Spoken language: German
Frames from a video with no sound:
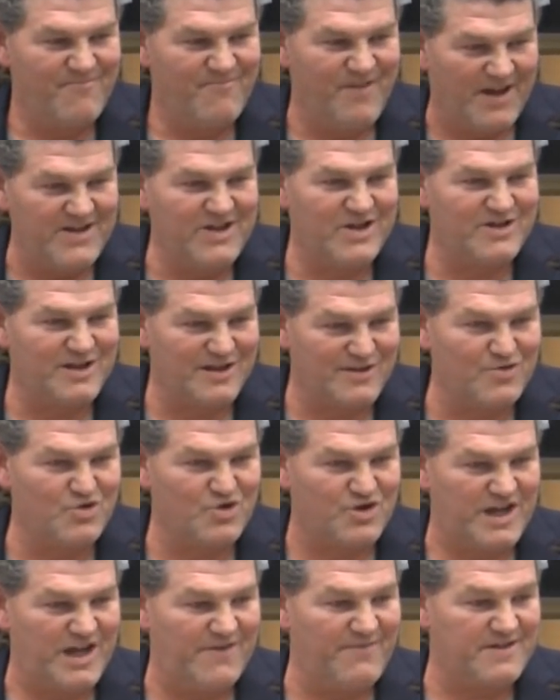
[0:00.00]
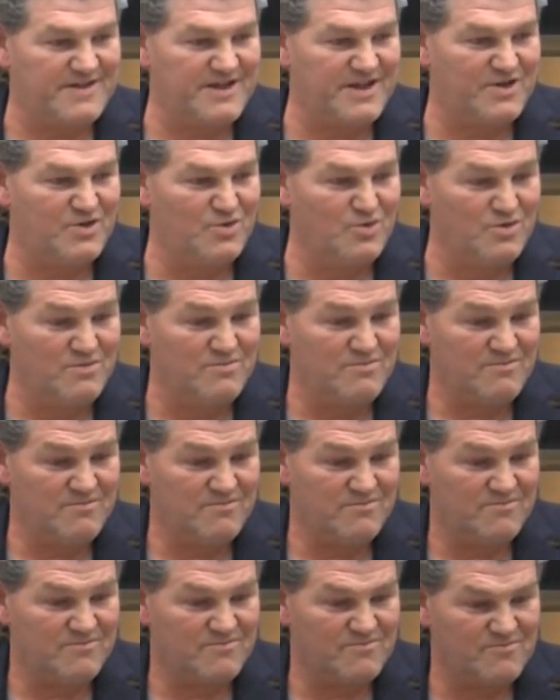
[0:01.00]
werde ich dazu stehen, was ich tue
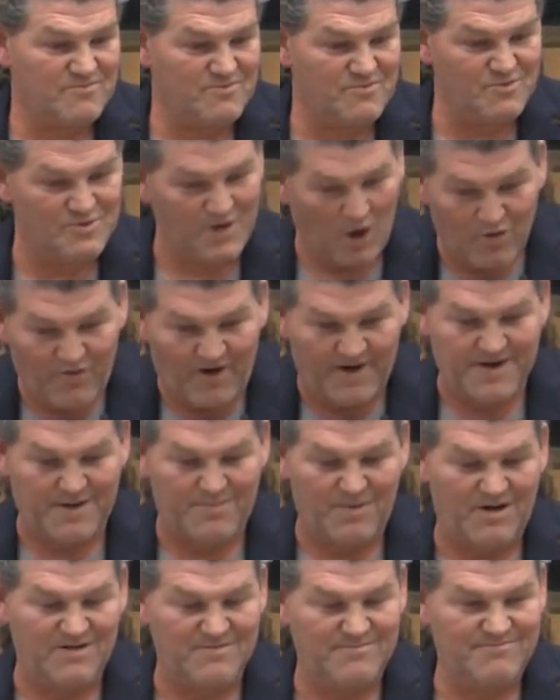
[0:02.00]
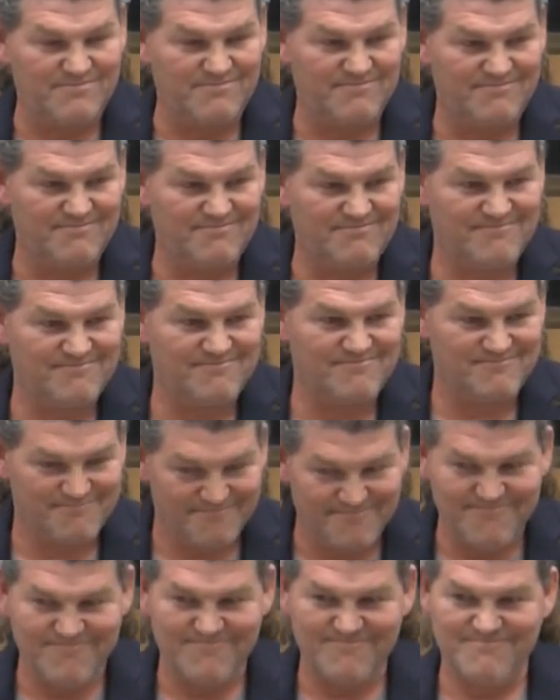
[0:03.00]
und auch weitermachen.
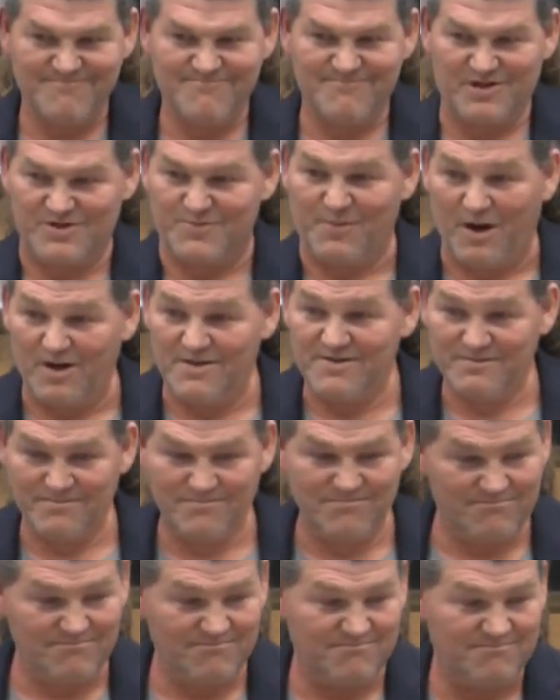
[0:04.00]
Das war's.